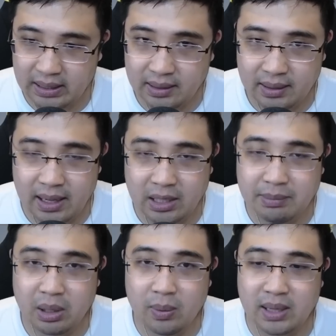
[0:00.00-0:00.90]
แฮร์รี่
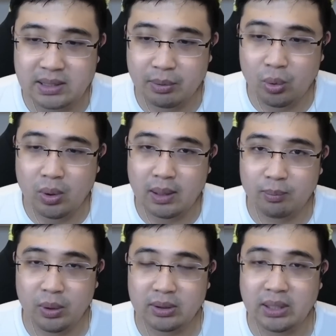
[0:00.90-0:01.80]
แม็กควายจับคู่กับ
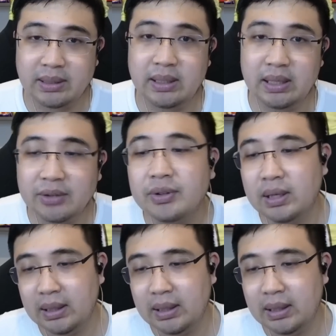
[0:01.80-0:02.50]
วิกตอร์เดนเดเลฟ